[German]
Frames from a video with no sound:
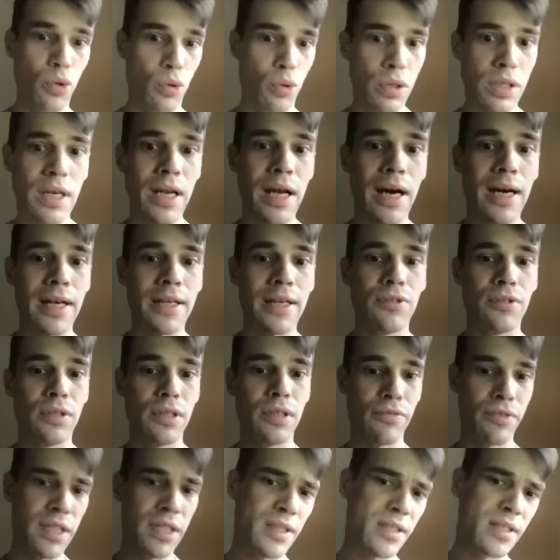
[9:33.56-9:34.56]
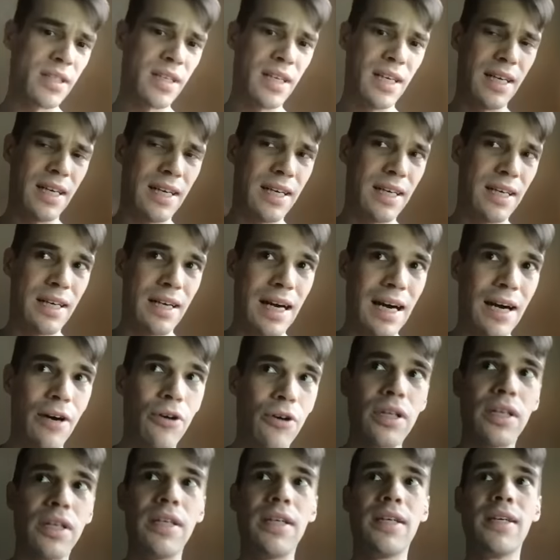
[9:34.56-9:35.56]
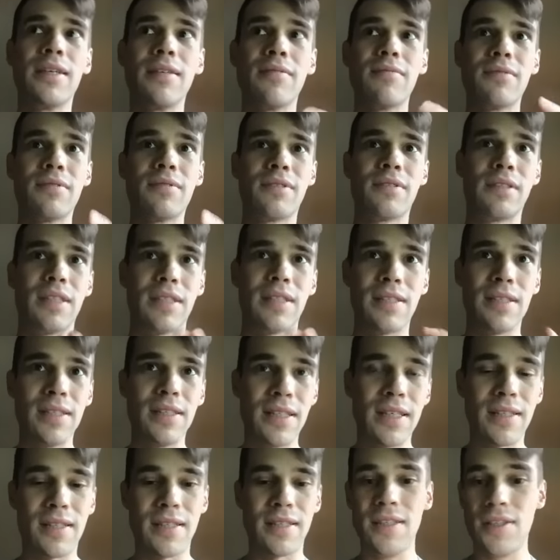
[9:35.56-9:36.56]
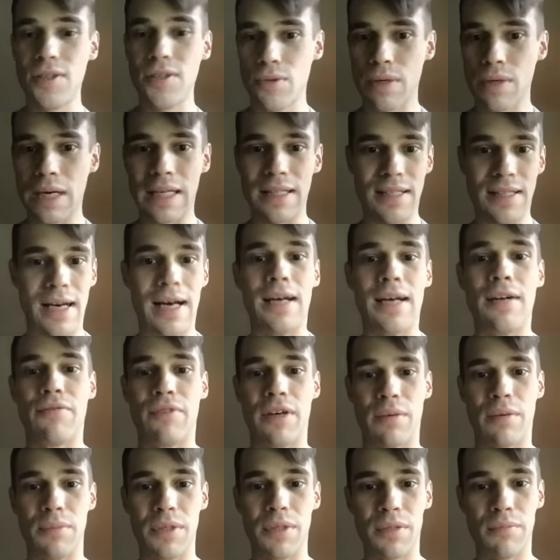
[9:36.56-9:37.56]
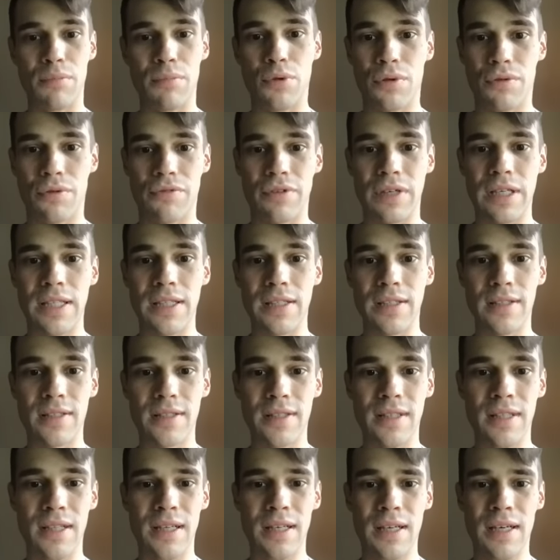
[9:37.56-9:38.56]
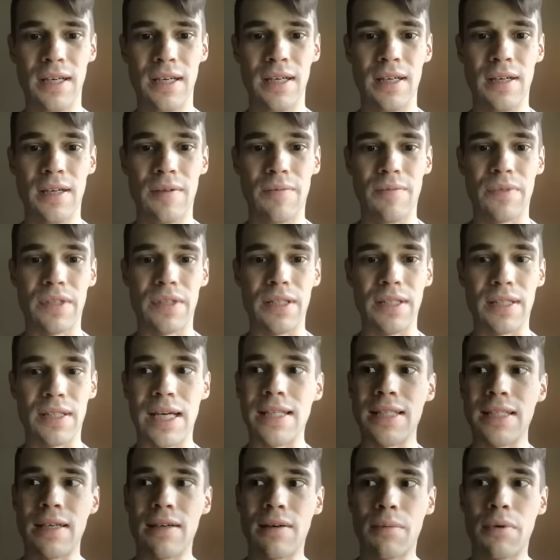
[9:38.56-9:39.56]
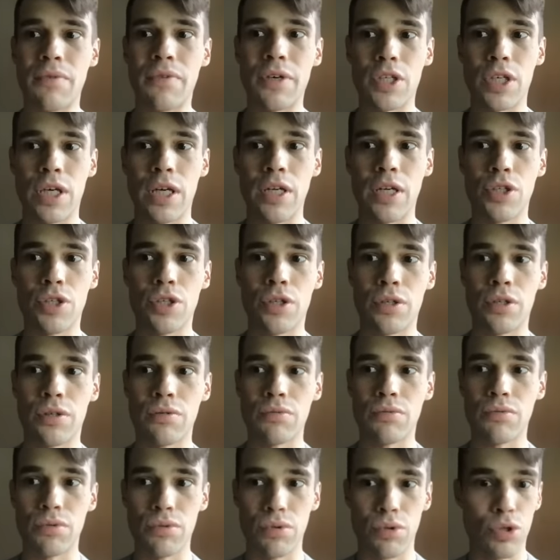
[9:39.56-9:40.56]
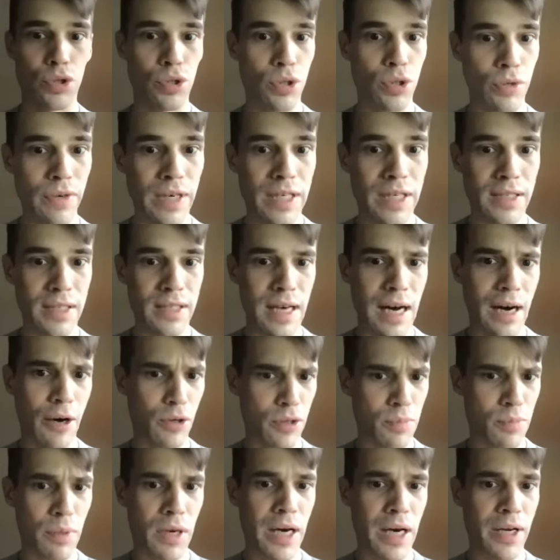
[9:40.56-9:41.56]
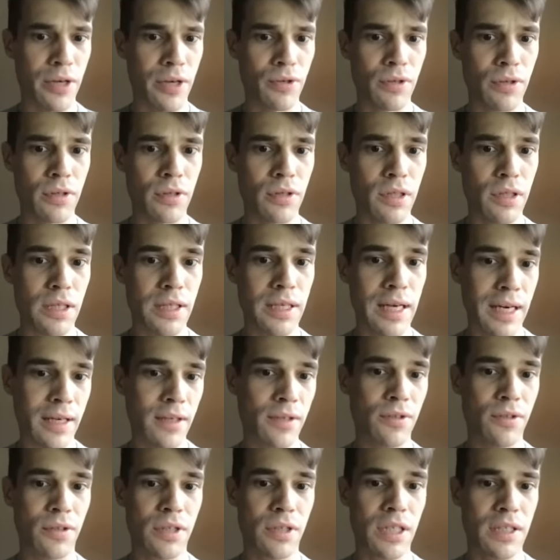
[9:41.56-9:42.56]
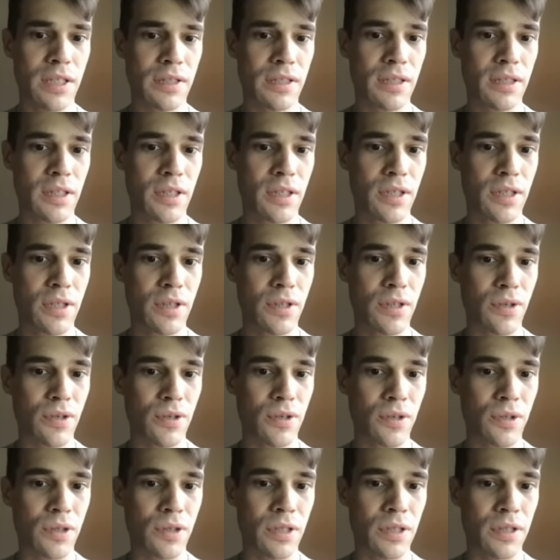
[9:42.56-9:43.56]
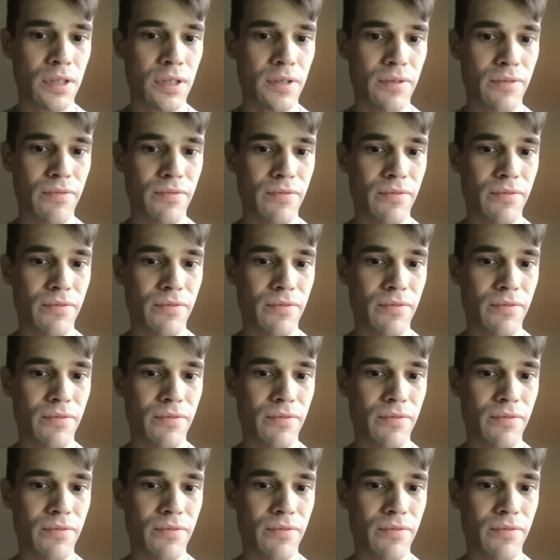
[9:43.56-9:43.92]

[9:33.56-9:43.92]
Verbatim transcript: Grundlage und ihr wisst, ah, okay, das ist jetzt nicht so ganz einfach mit den Bodenverhältnissen. Ihr seid dann aber wahrscheinlich schon, schon ein Stück weit in die Hausplanung gegangen, oder? Und